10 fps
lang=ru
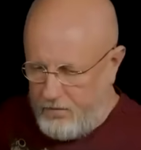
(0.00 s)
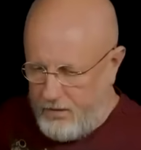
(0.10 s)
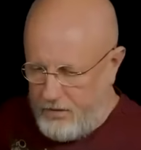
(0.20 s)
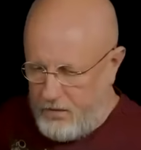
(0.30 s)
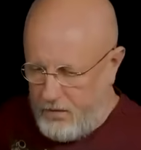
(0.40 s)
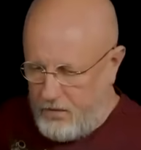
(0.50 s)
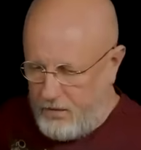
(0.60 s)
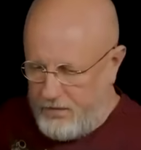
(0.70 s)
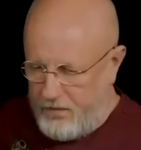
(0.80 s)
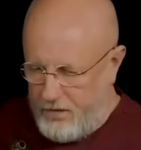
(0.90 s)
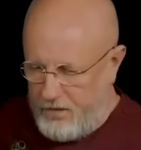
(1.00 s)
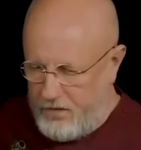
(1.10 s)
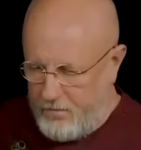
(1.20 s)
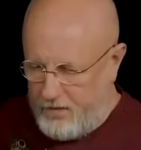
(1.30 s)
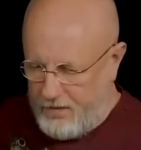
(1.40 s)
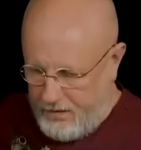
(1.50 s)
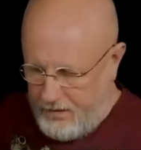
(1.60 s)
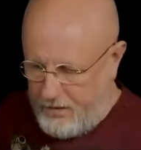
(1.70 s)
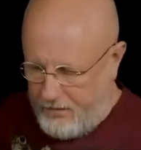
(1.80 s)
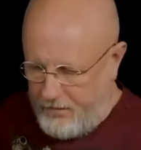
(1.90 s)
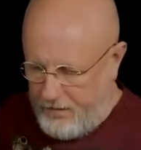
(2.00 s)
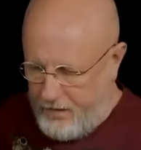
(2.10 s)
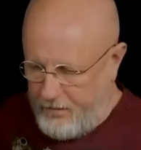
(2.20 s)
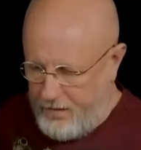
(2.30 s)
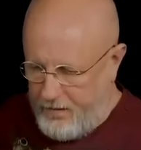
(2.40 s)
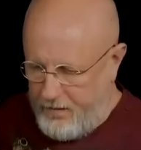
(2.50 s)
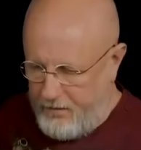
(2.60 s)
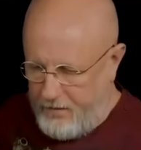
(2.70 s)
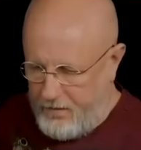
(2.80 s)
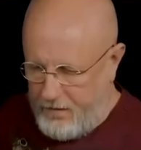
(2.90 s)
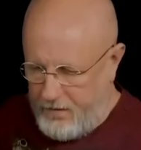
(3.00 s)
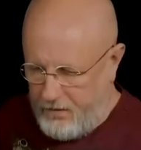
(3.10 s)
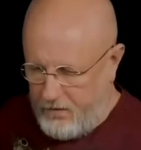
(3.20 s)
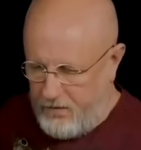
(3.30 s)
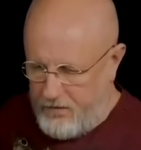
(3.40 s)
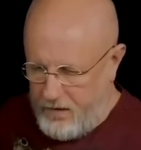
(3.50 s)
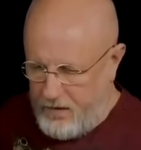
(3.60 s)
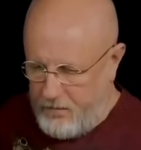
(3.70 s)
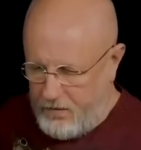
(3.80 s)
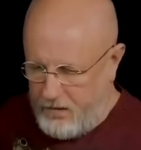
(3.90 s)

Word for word: перевести около 70% накоплений вещей к друзьям.